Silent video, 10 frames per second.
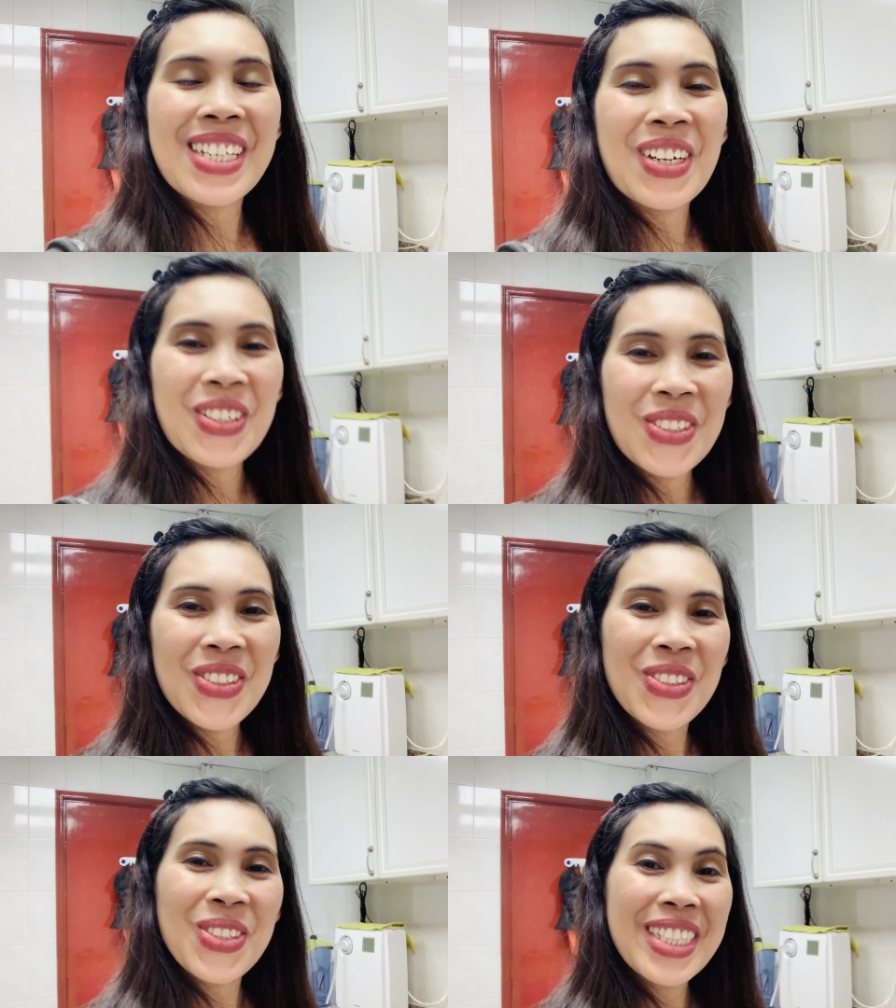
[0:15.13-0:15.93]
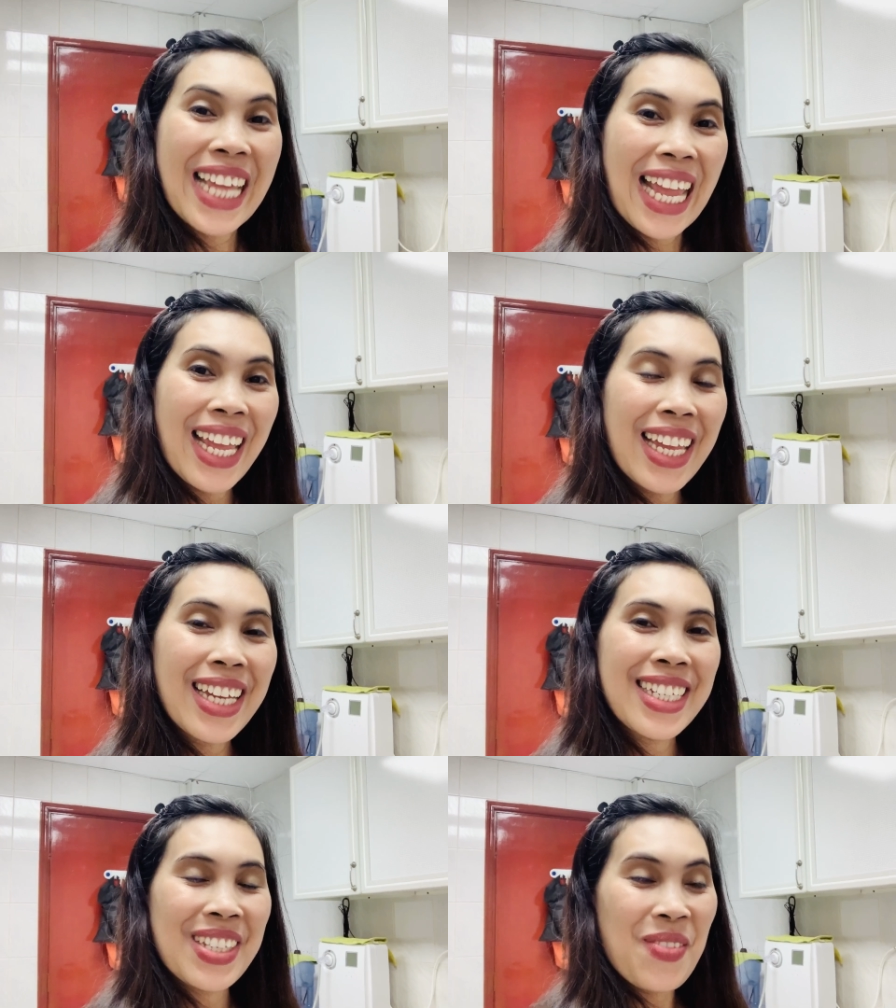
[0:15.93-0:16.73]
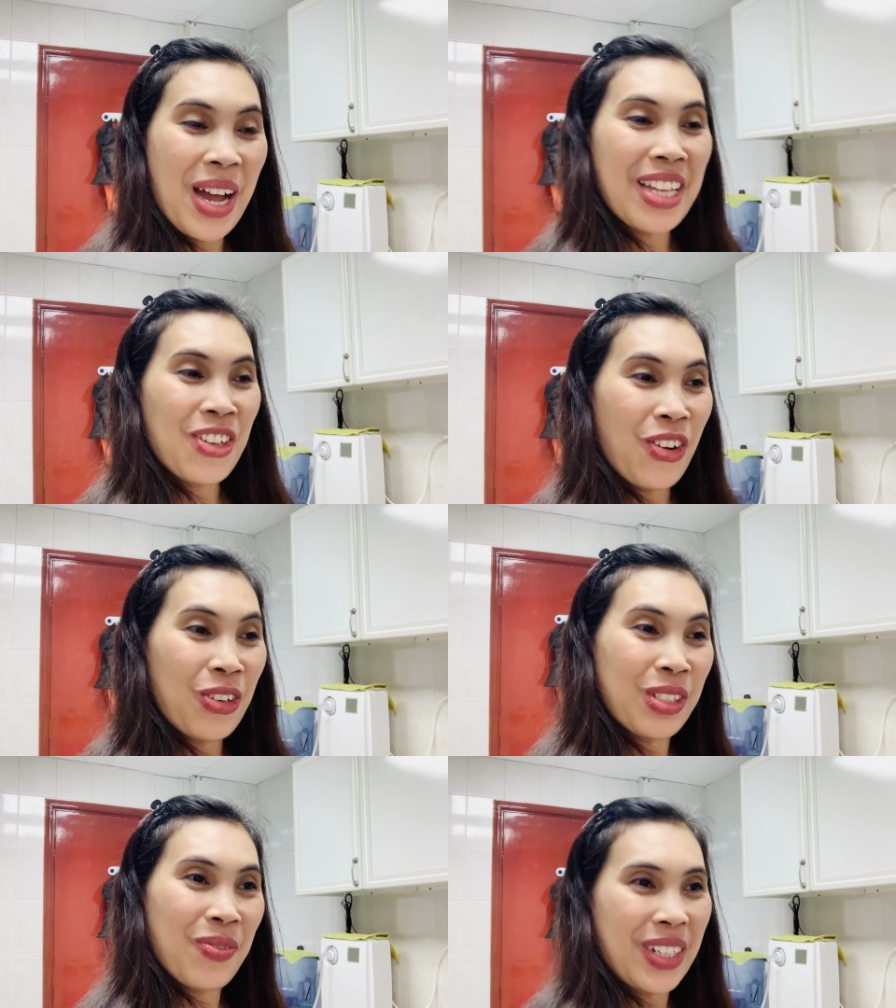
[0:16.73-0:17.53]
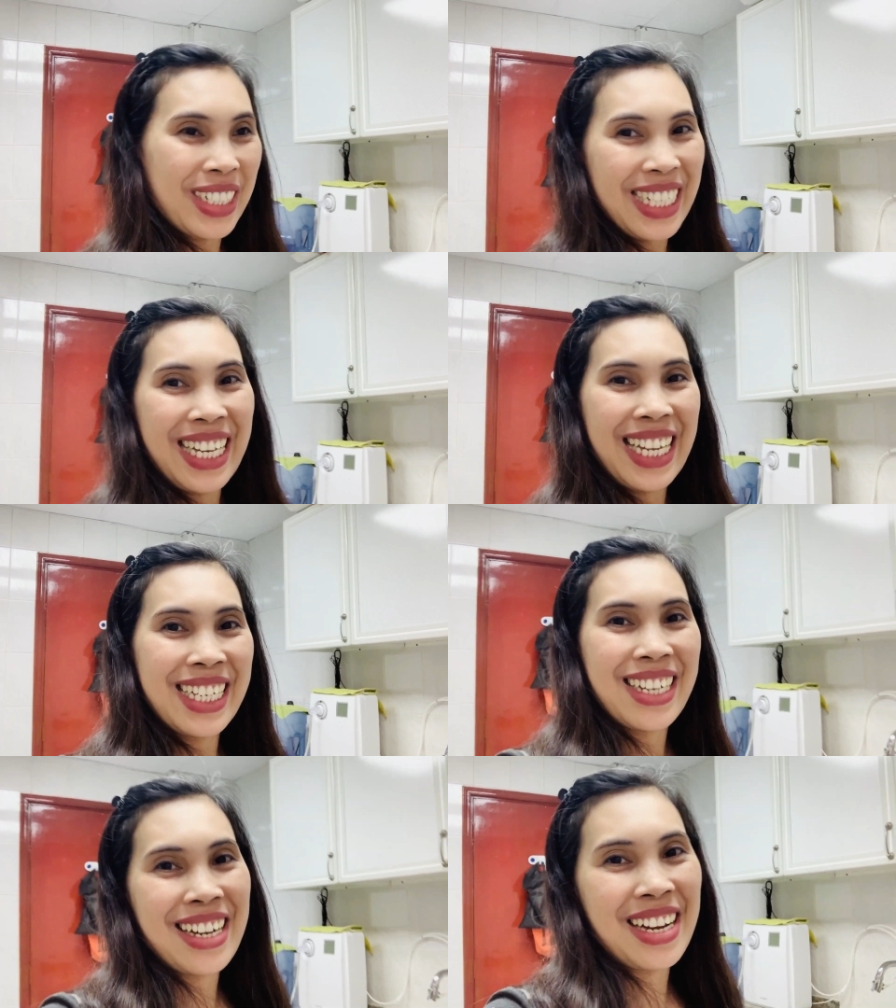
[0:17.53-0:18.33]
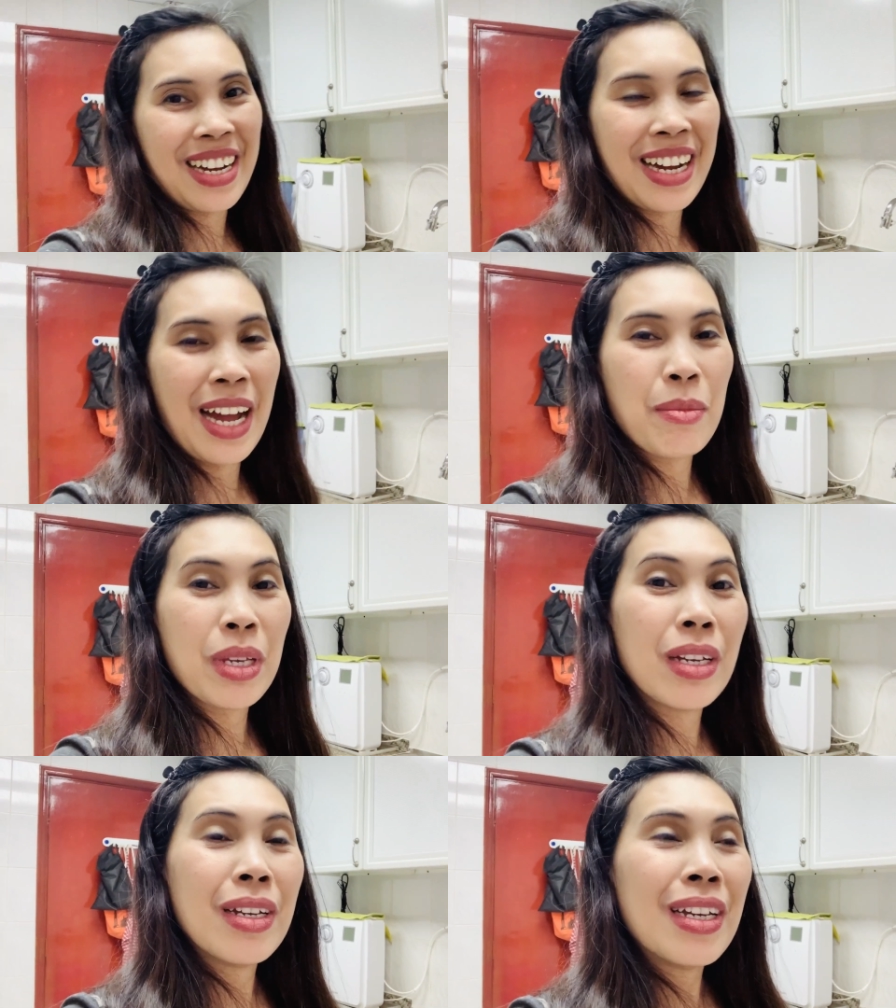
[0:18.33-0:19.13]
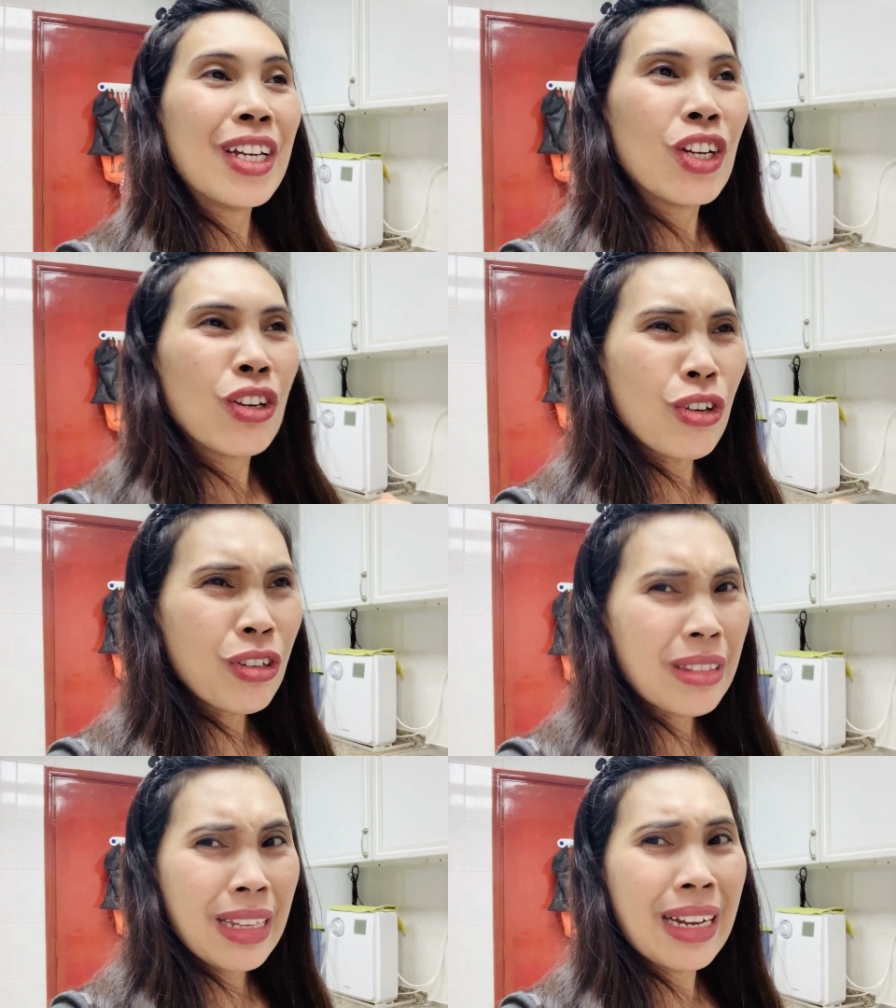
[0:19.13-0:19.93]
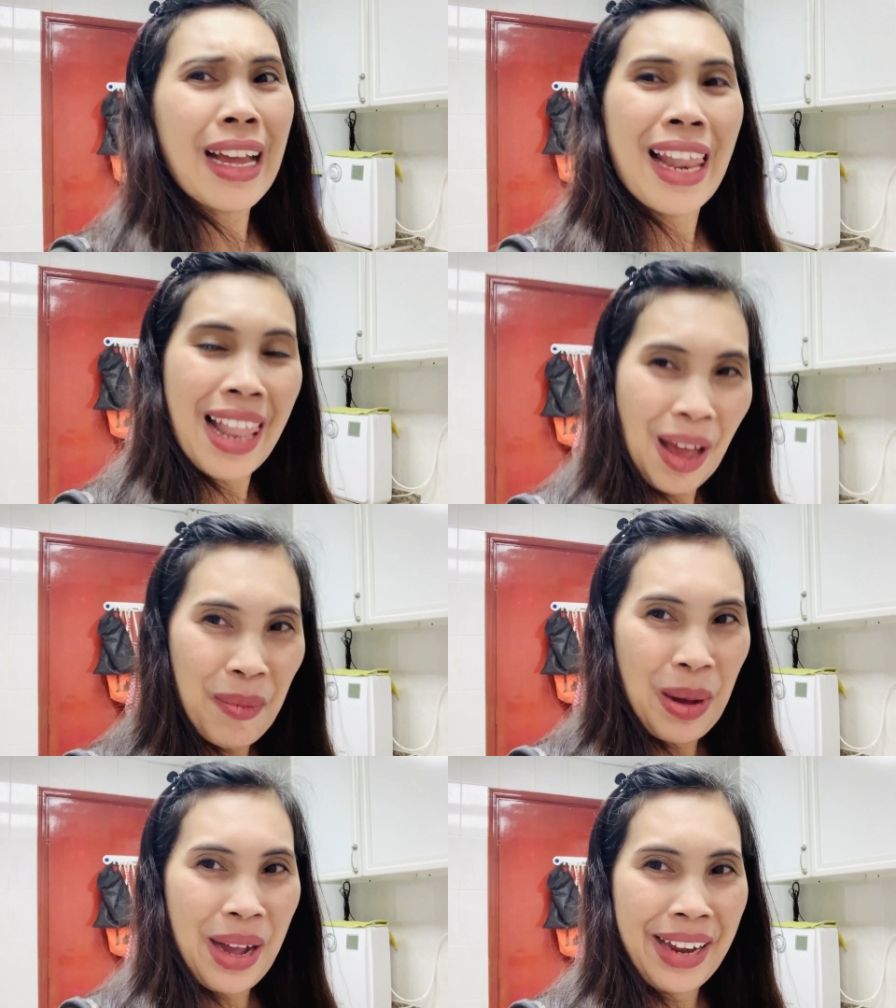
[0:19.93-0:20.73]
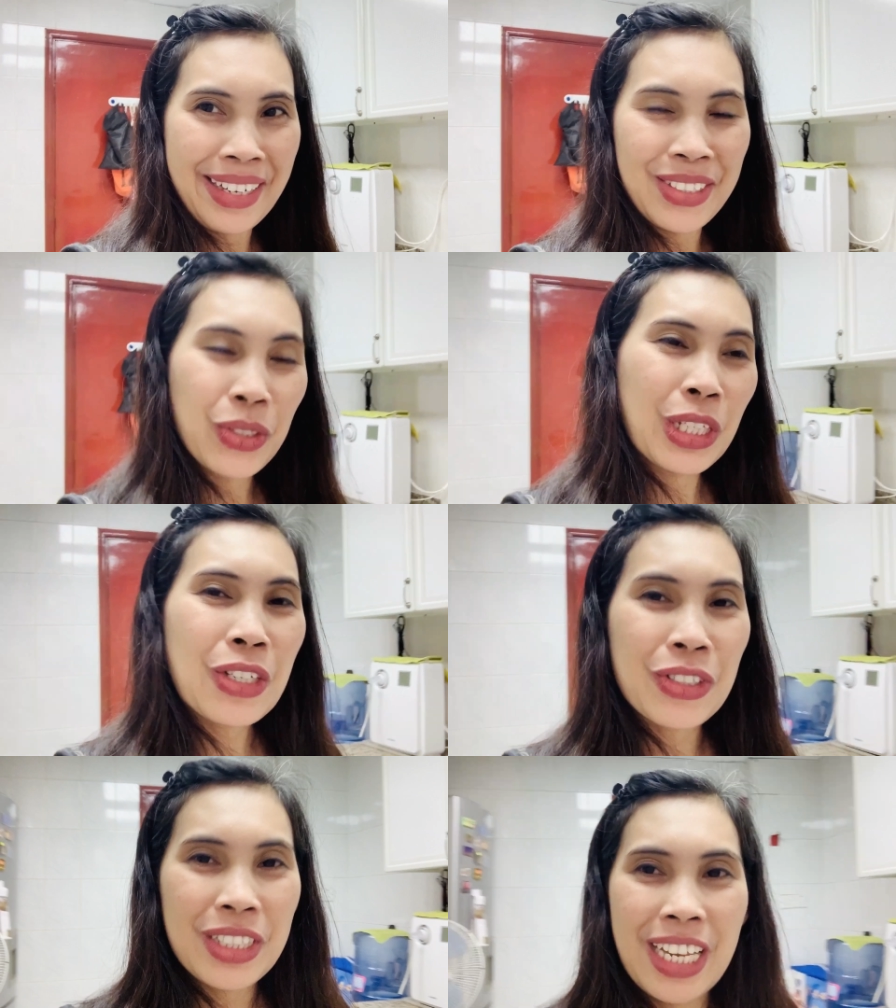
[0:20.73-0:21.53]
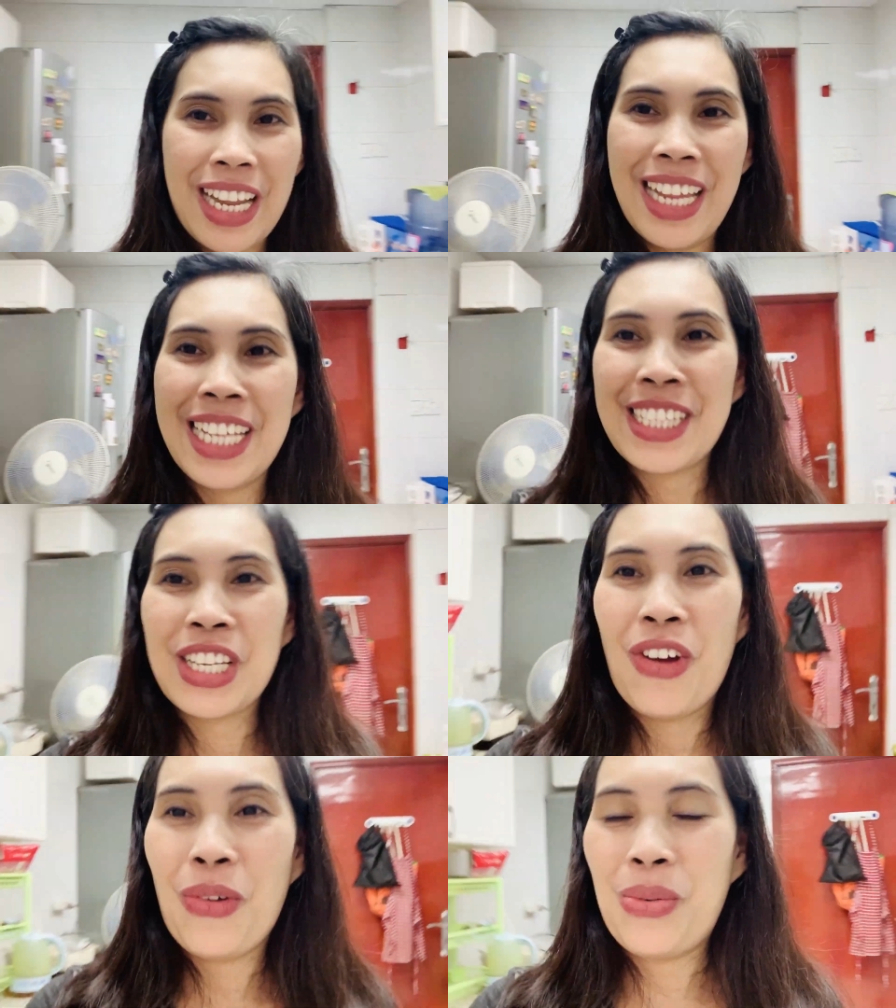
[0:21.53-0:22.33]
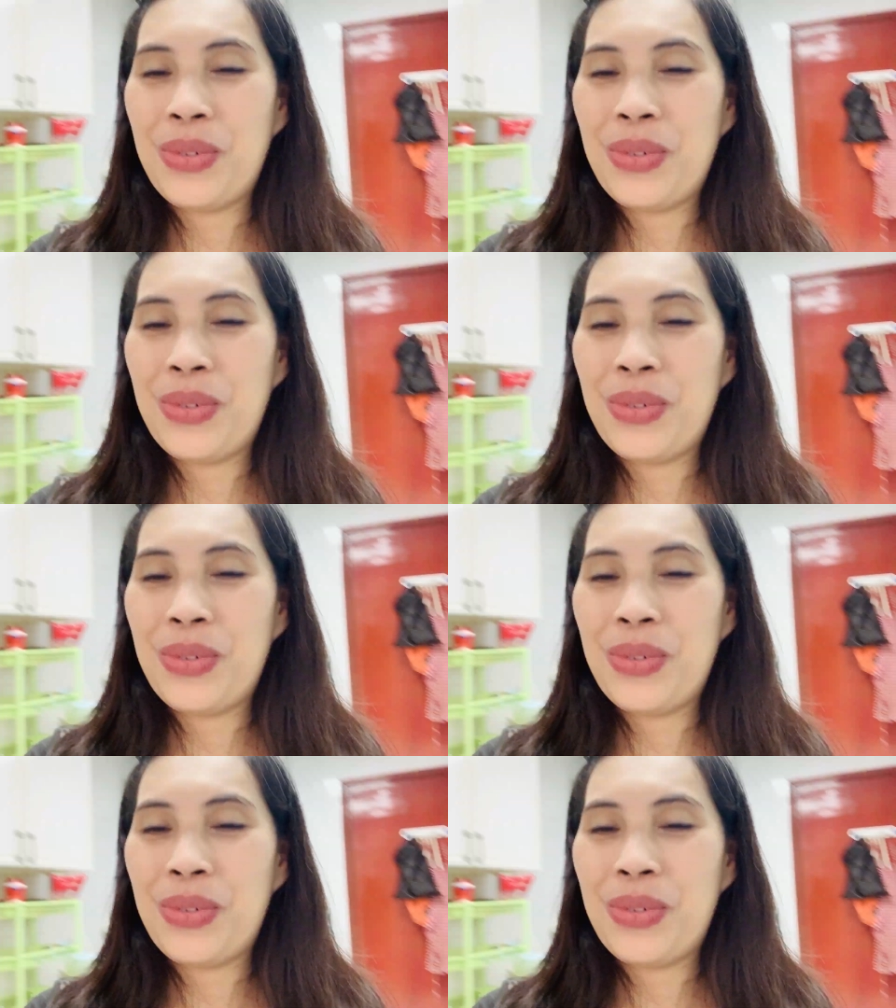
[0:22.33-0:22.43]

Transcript: So, today, samahan niyo ako sa pagdidilig ng um, aming konting halaman. Konting-konti lang. Let's go!